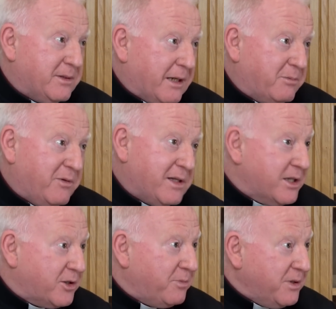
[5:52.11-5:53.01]
tak mniej
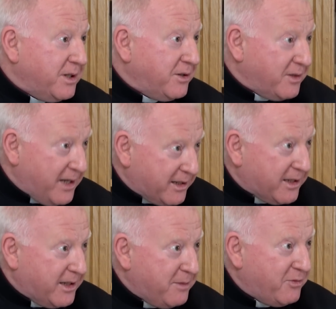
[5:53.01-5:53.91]
więcej co 50 lat,
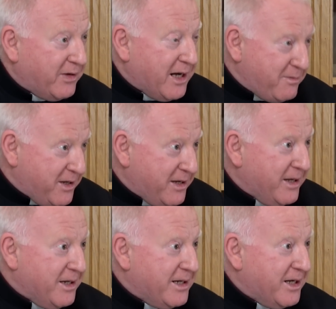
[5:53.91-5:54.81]
takimi falami
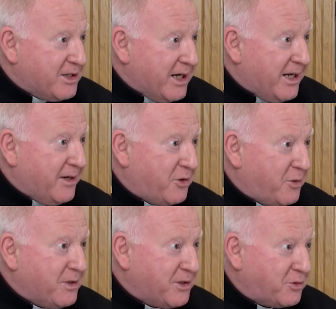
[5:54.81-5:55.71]
najeżdżali
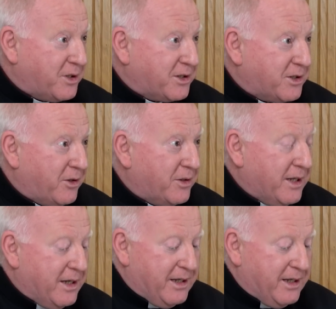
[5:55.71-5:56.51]
Europę z różnych stron.